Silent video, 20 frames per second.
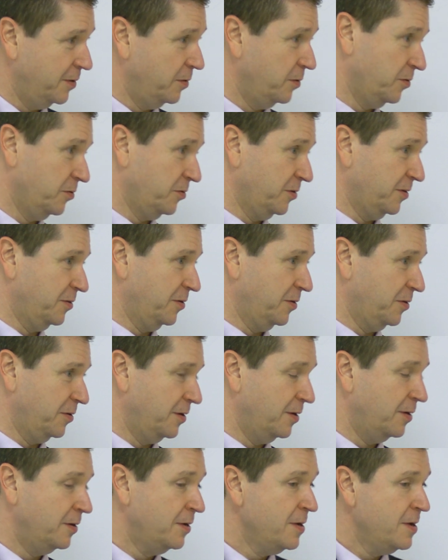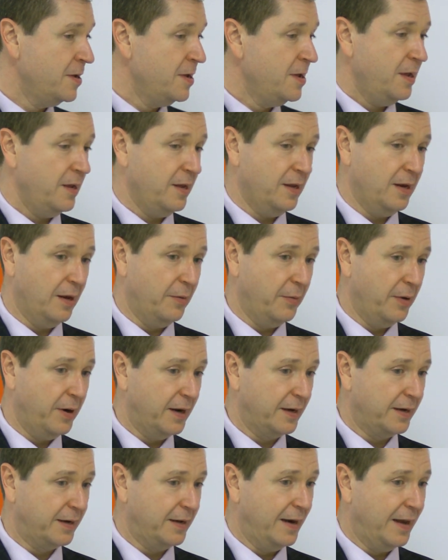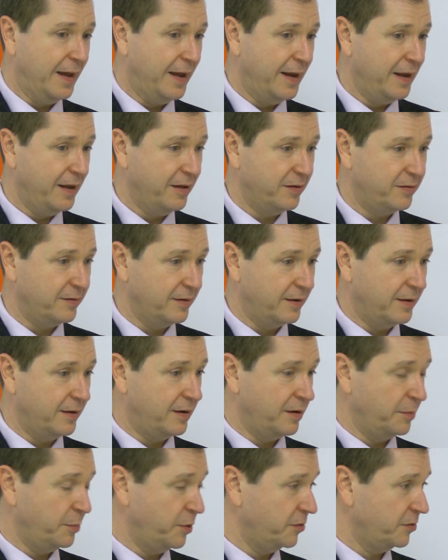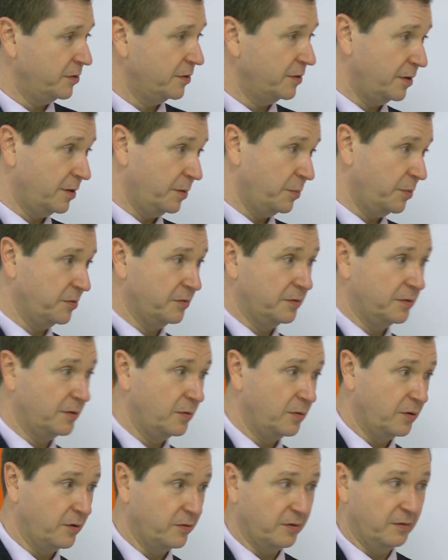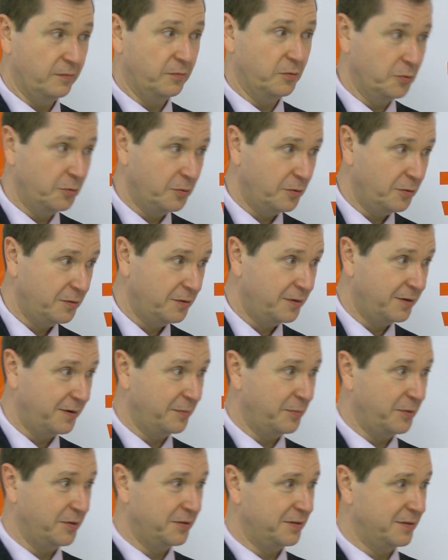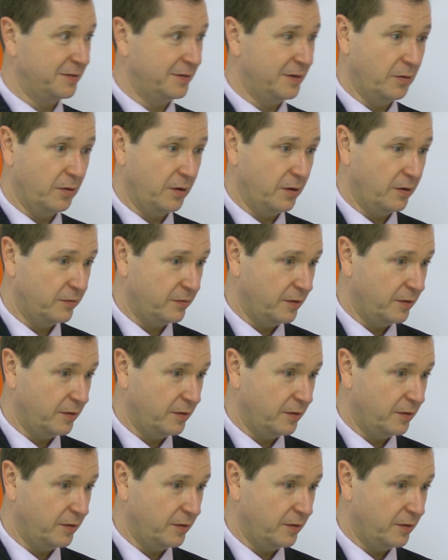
en nuestro sector. Y la verdad que la ANS que representa, representa lo que es el futuro, representa lo que